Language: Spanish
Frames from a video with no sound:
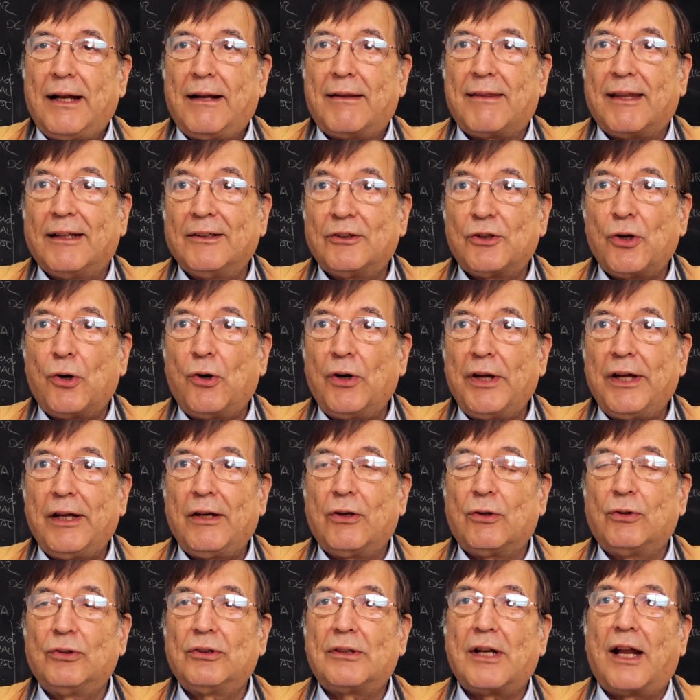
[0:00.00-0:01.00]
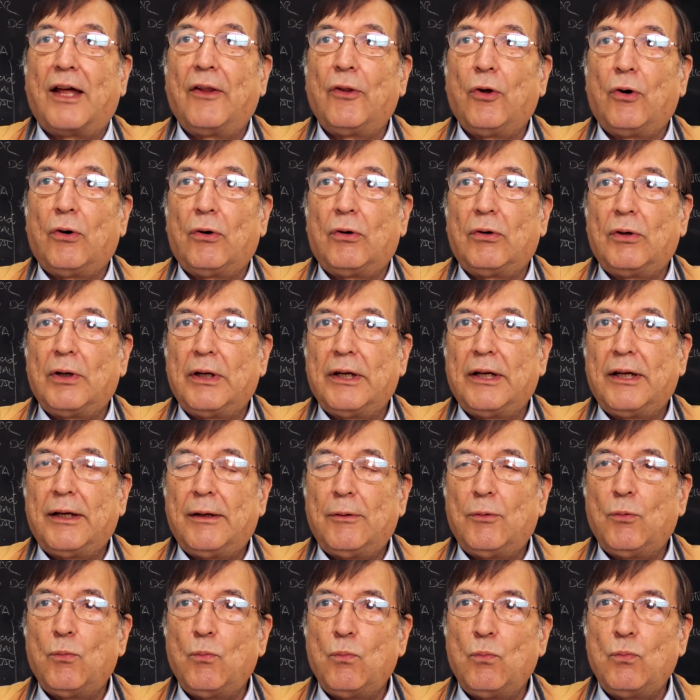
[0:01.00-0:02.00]
el centro he encontrado
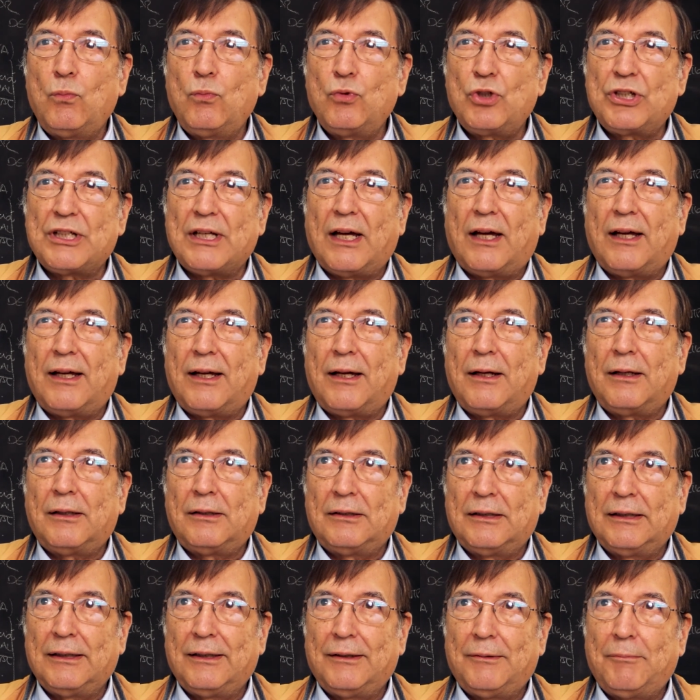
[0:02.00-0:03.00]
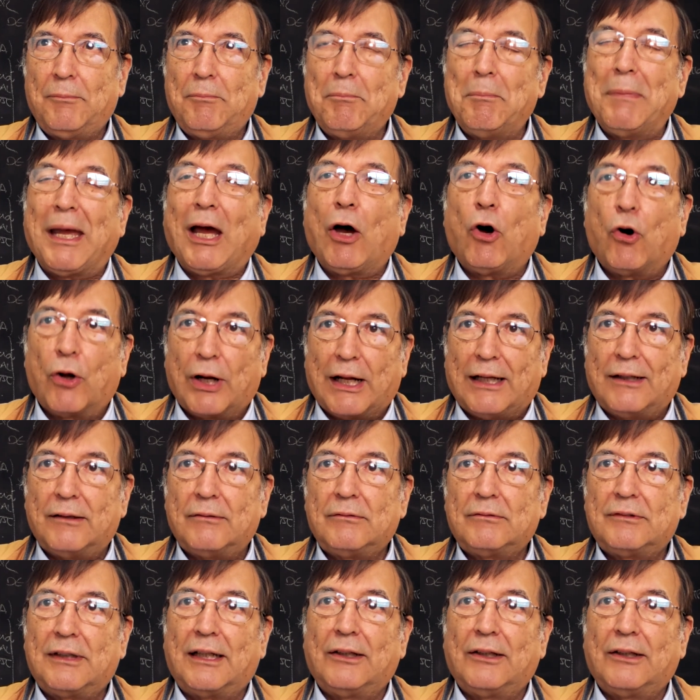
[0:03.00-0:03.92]
eh, mucha eh, mejora,